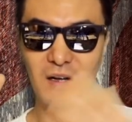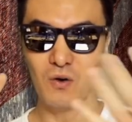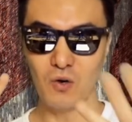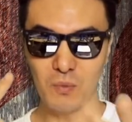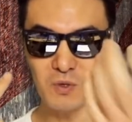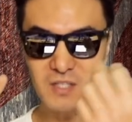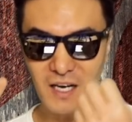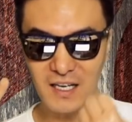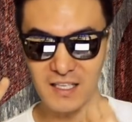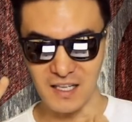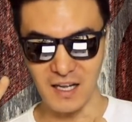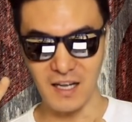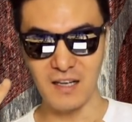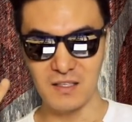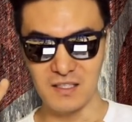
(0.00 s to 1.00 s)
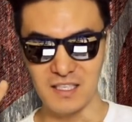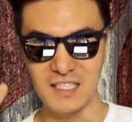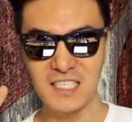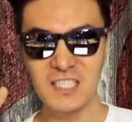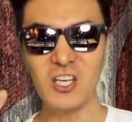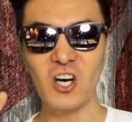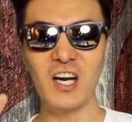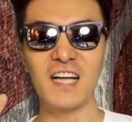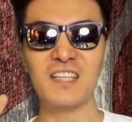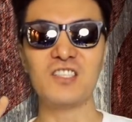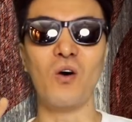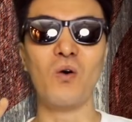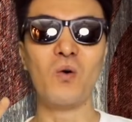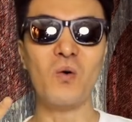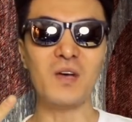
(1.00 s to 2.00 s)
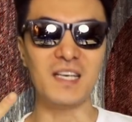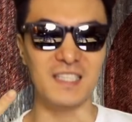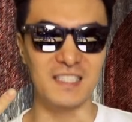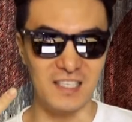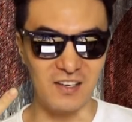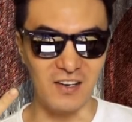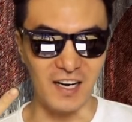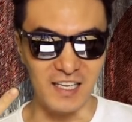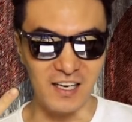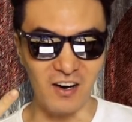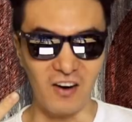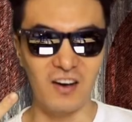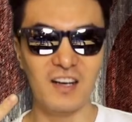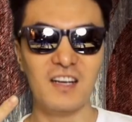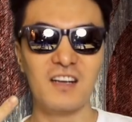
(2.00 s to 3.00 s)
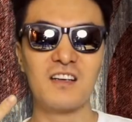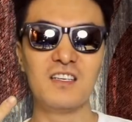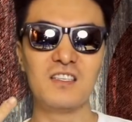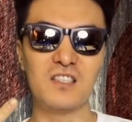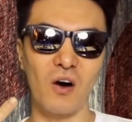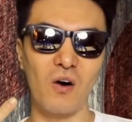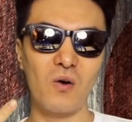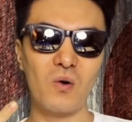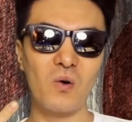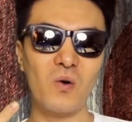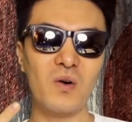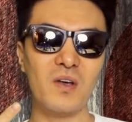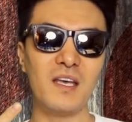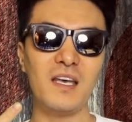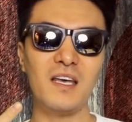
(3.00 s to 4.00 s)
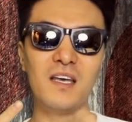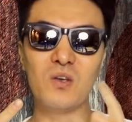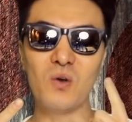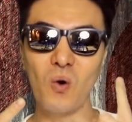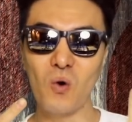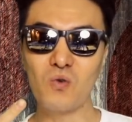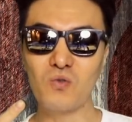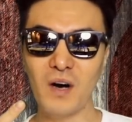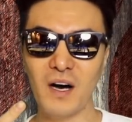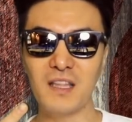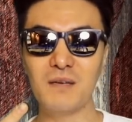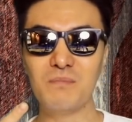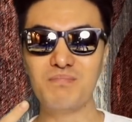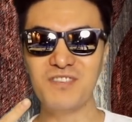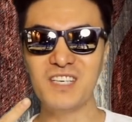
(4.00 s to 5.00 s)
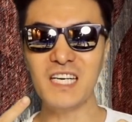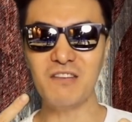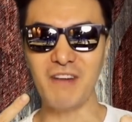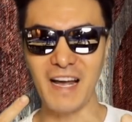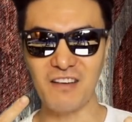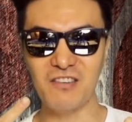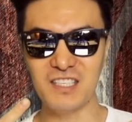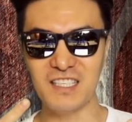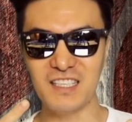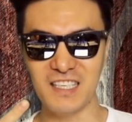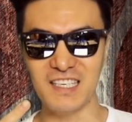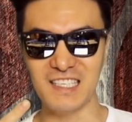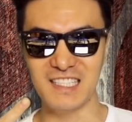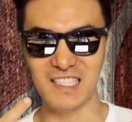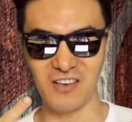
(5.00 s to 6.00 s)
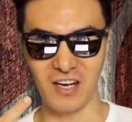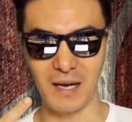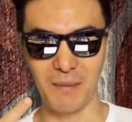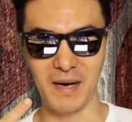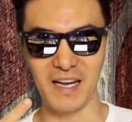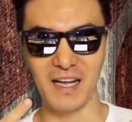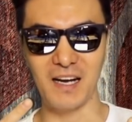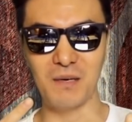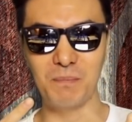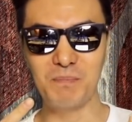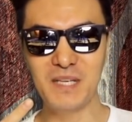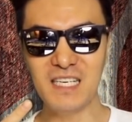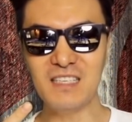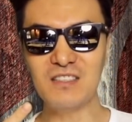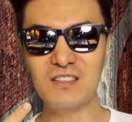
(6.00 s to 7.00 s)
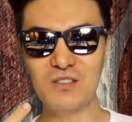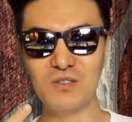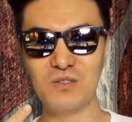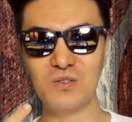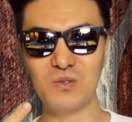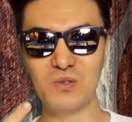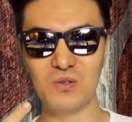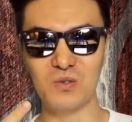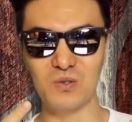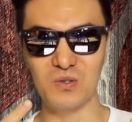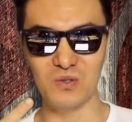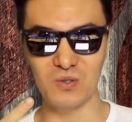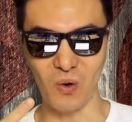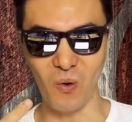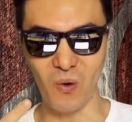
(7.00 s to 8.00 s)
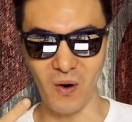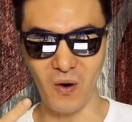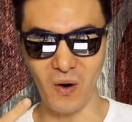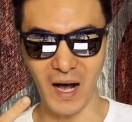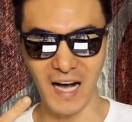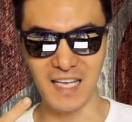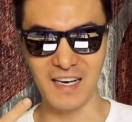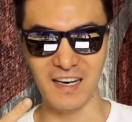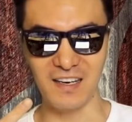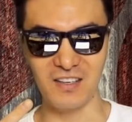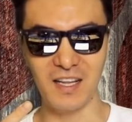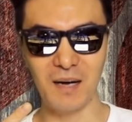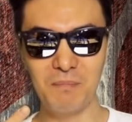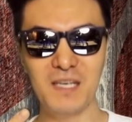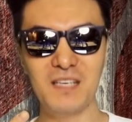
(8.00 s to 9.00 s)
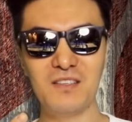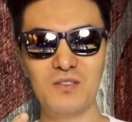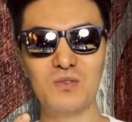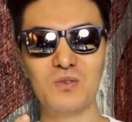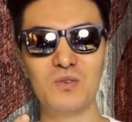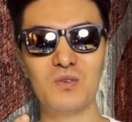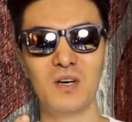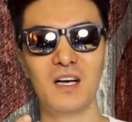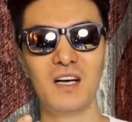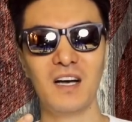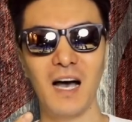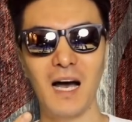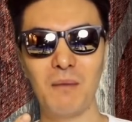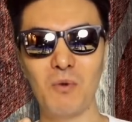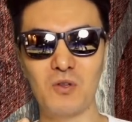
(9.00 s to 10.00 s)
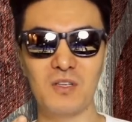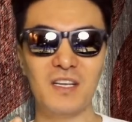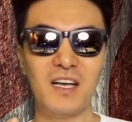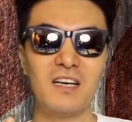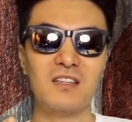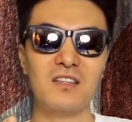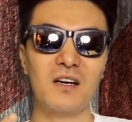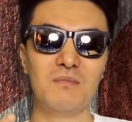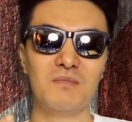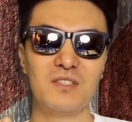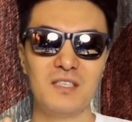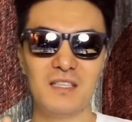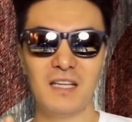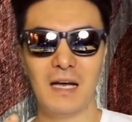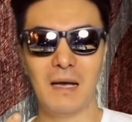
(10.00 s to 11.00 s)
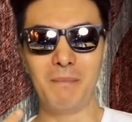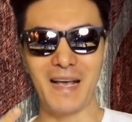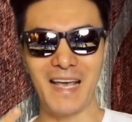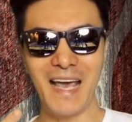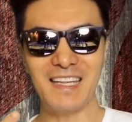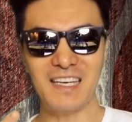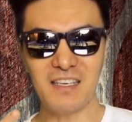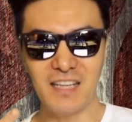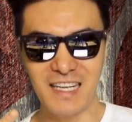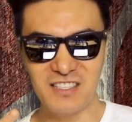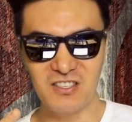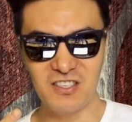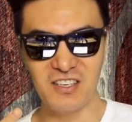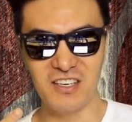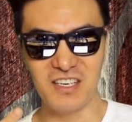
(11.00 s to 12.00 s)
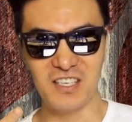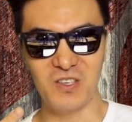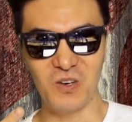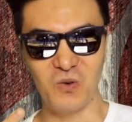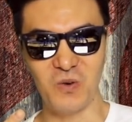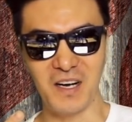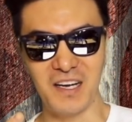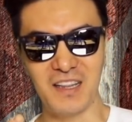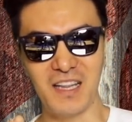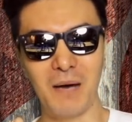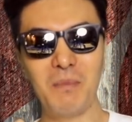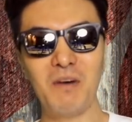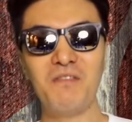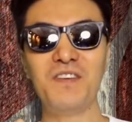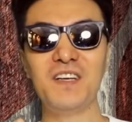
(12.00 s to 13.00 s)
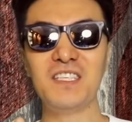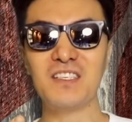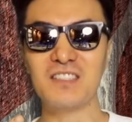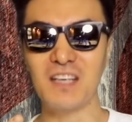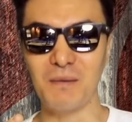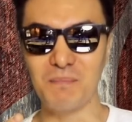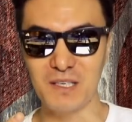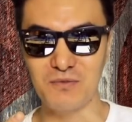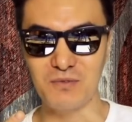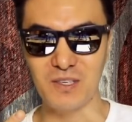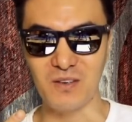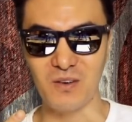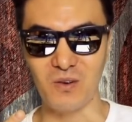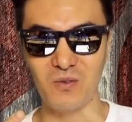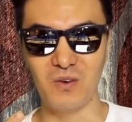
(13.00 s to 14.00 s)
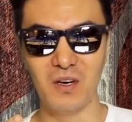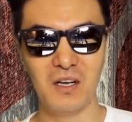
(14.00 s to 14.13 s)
후보자가 이제 신청을 한 전공이 있을 거 아니에요. 그 전공이 요구하는 프리레퀴짓들이 있을 거란 말이야. 그 필수 요항이라 그러나 필수 항목들. 예를 들어 무슨 메카니컬 엔지니어링을 전공하겠다 하면 피직스가 필수일 거고